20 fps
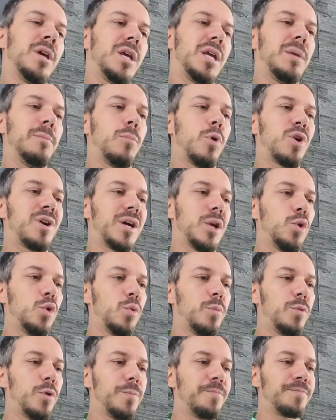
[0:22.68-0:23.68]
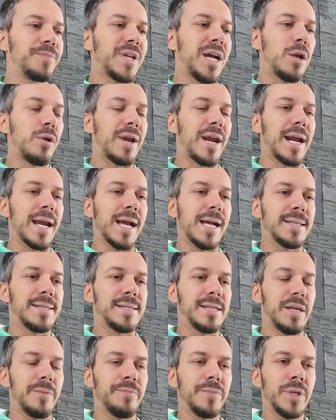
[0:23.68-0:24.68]
In bocca al lupo. Allora
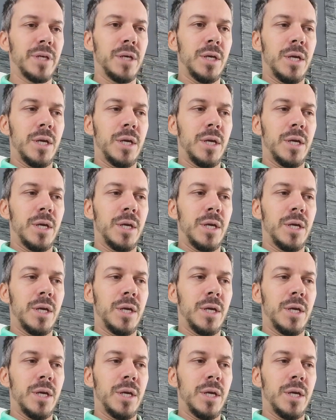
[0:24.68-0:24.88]
ragazzi,